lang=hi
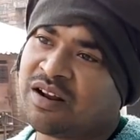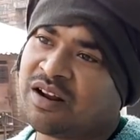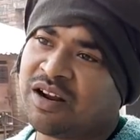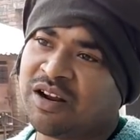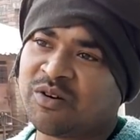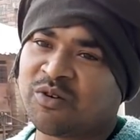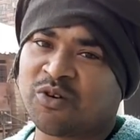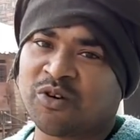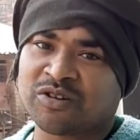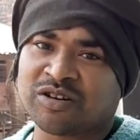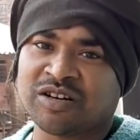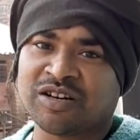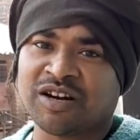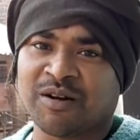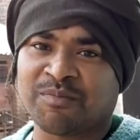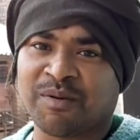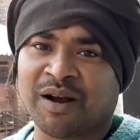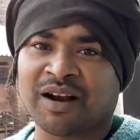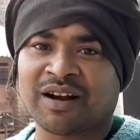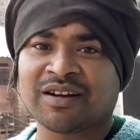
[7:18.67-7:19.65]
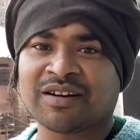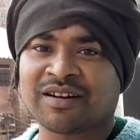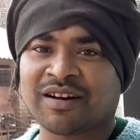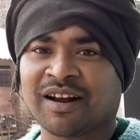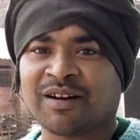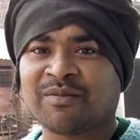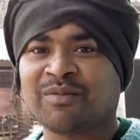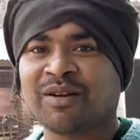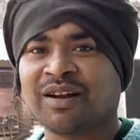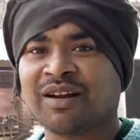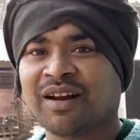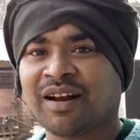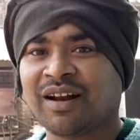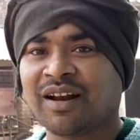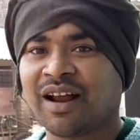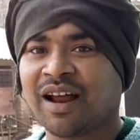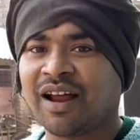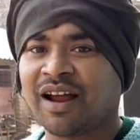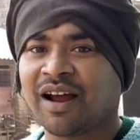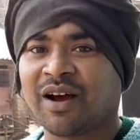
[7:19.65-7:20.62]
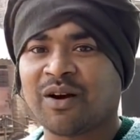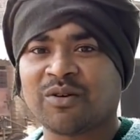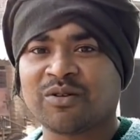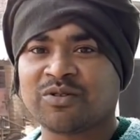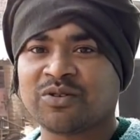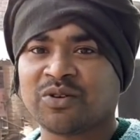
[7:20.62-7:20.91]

इनको सीधा पाकिस्तान भेजा जाए और हम्म।